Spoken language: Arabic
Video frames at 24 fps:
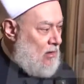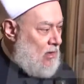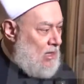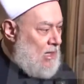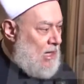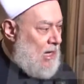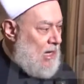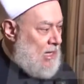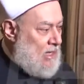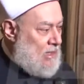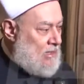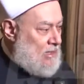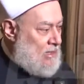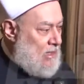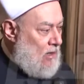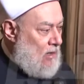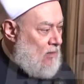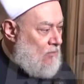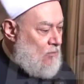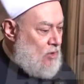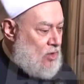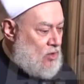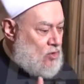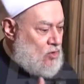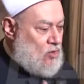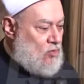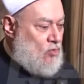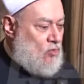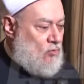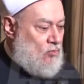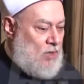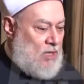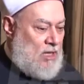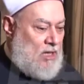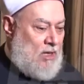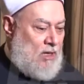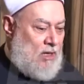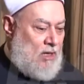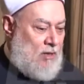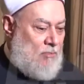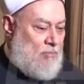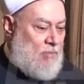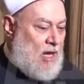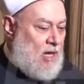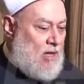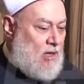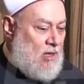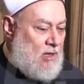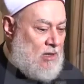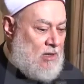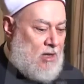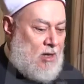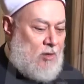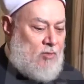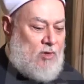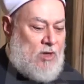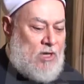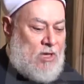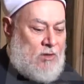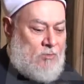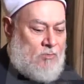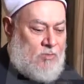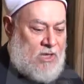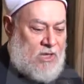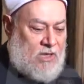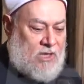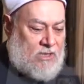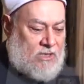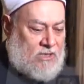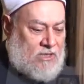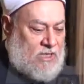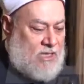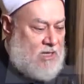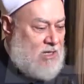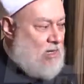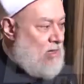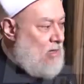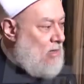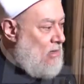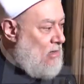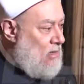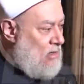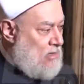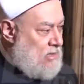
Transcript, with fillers: لهذا مرصود من البنك الدولي بنديه